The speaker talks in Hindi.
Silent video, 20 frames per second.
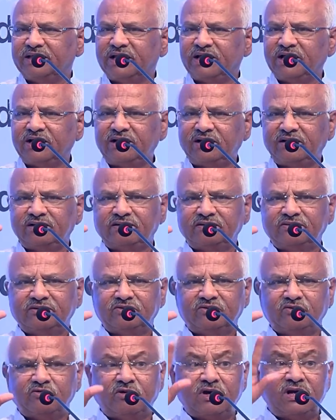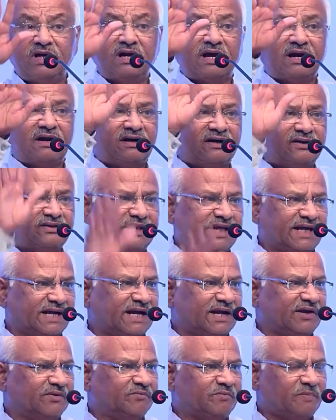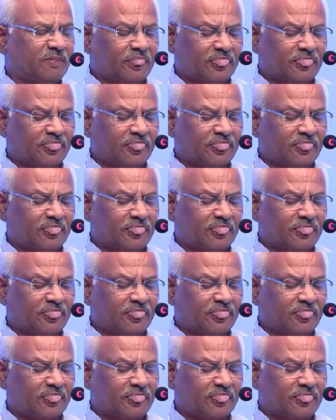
यह वर्ल्ड ऑर्डर देगा